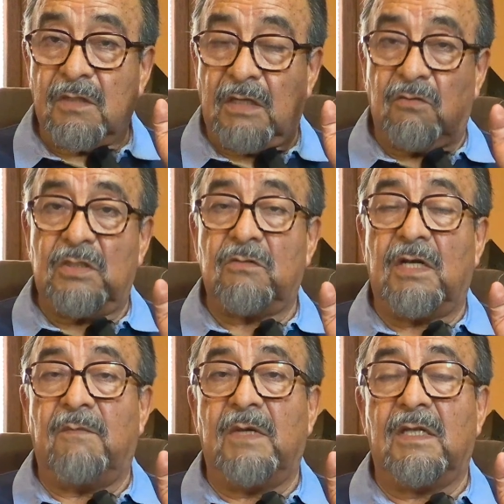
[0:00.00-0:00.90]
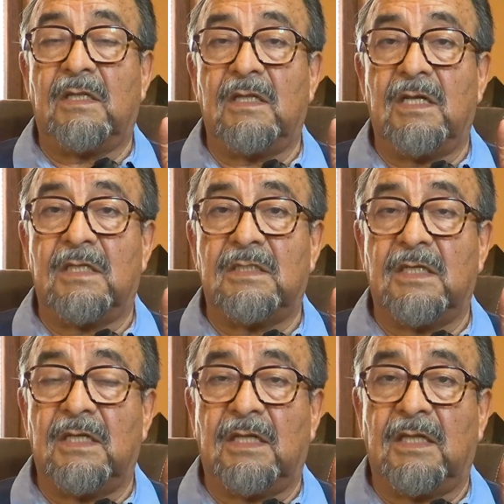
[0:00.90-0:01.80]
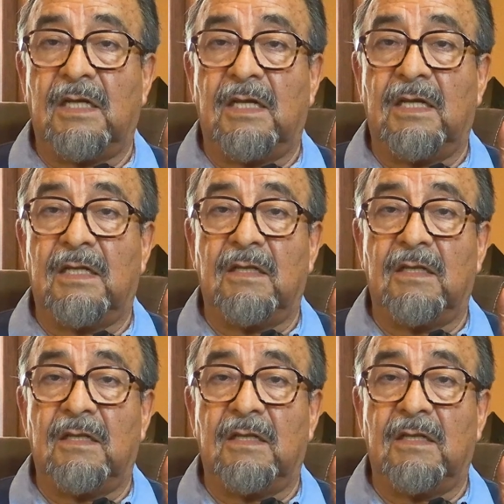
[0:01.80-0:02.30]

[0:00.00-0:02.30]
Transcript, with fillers: que no es solamente de la Secretaría